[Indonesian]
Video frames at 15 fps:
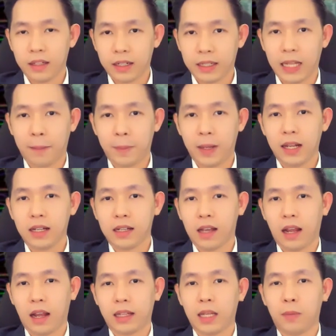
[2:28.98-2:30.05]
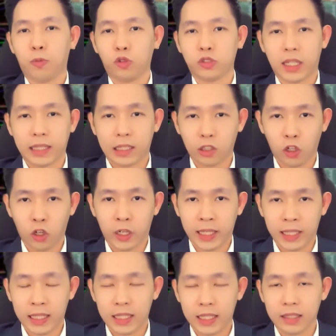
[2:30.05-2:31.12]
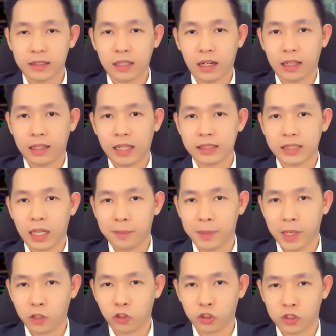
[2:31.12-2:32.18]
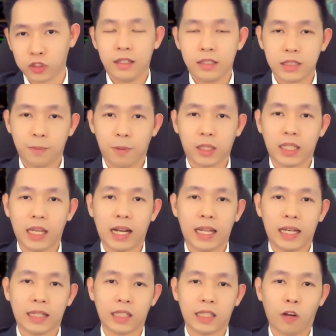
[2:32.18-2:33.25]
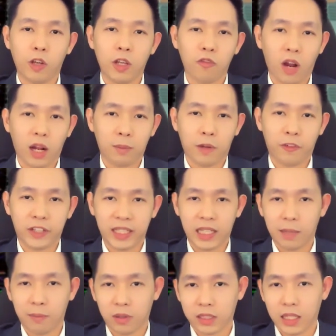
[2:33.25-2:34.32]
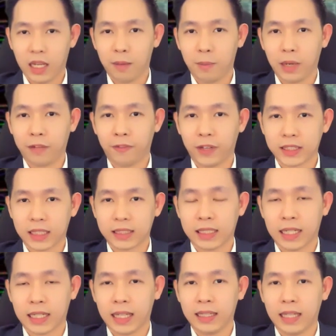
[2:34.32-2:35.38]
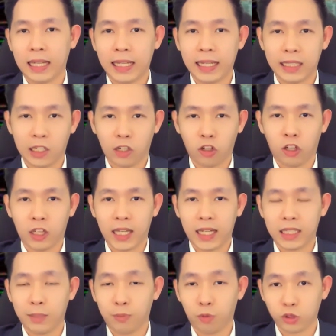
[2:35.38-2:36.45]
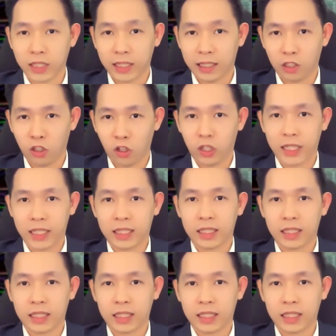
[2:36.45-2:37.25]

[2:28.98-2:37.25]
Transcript: Kenapa? Karena perusahaan teknologi ini terkenal sangat bagus. Seperti yang kalian ketahui, Warren Buffett tidak pernah menginvestasikan dana yang dikelola di perusahaan teknologi.